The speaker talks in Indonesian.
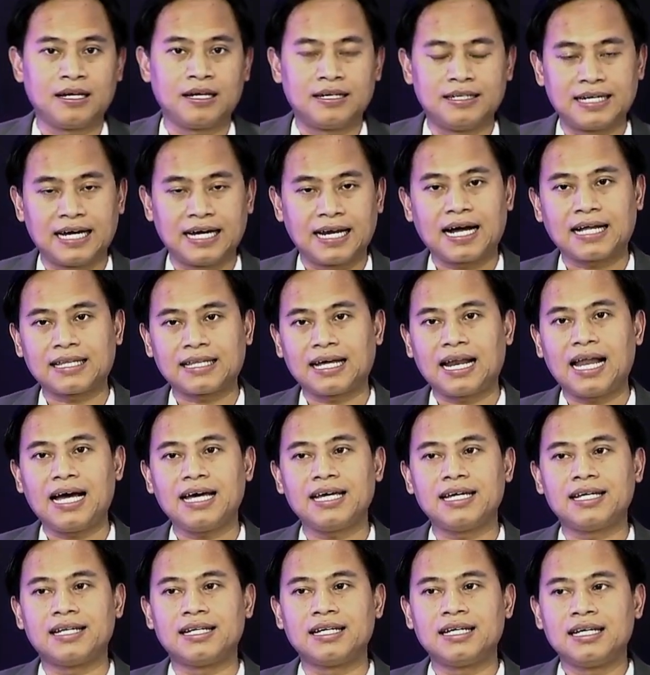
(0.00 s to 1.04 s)
Dengan kata
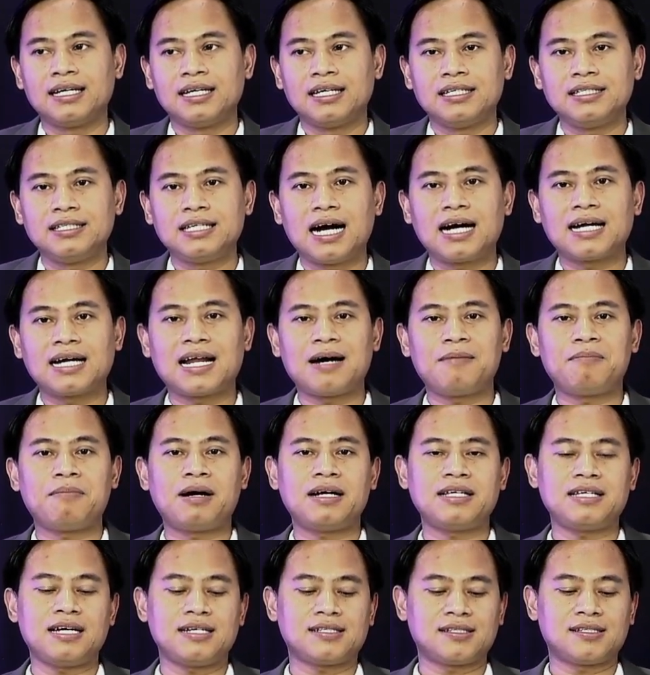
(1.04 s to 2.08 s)
lain, yang
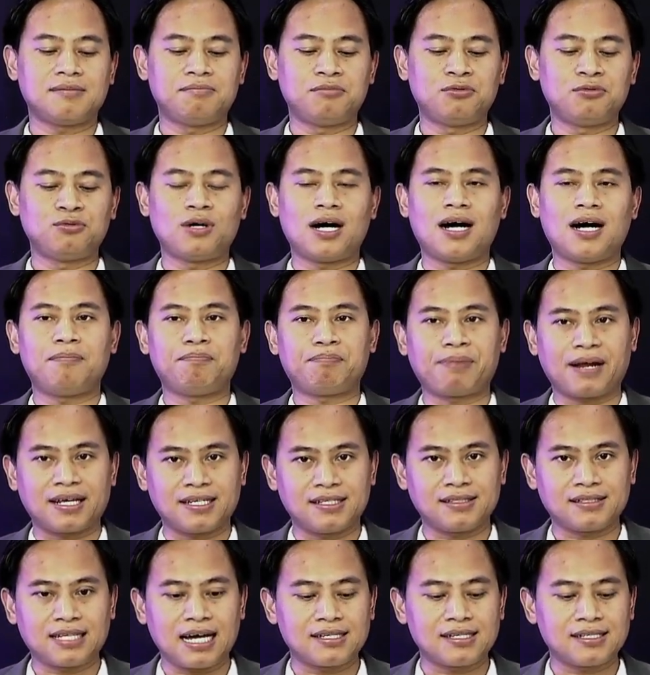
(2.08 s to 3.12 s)
namanya sebuah
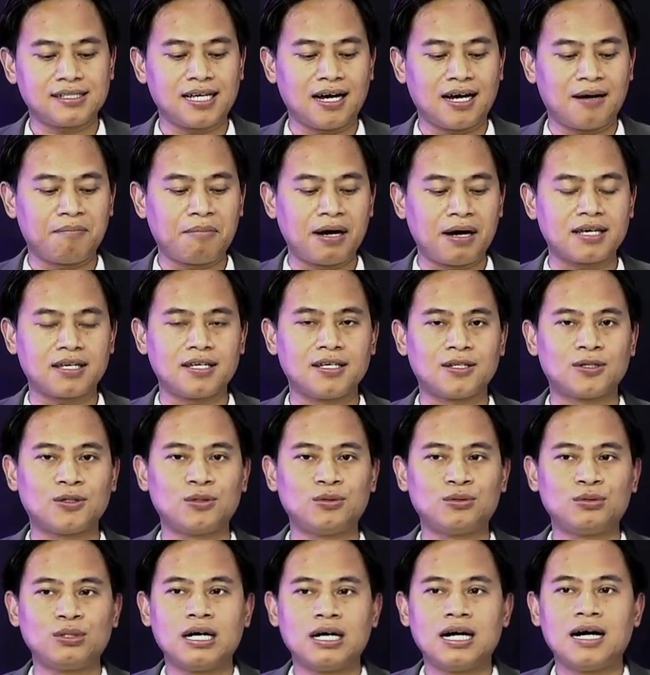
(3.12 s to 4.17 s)
presentasi yang baik
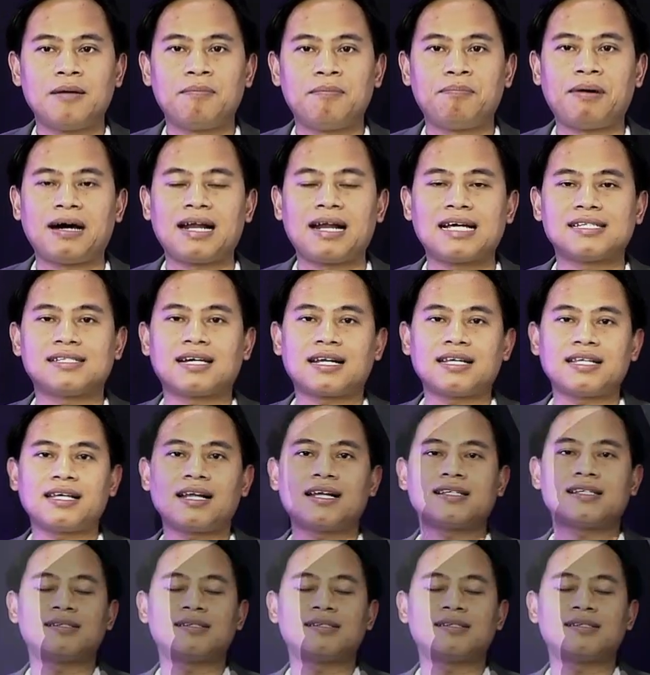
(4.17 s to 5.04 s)
itu pada dasarnya adalah